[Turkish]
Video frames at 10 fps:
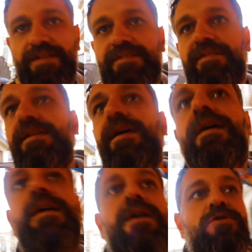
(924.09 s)
gittiğini
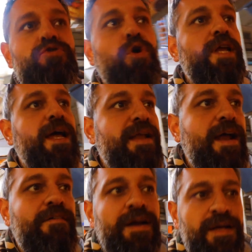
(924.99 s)
söyleyenler
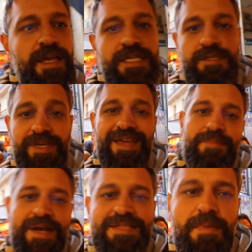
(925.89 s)
var. Şimdi
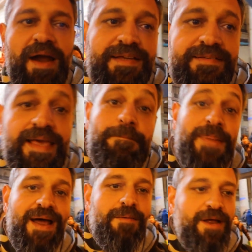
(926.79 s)
gelin biraz market hep
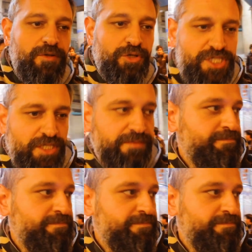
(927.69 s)
beraber dolaşalım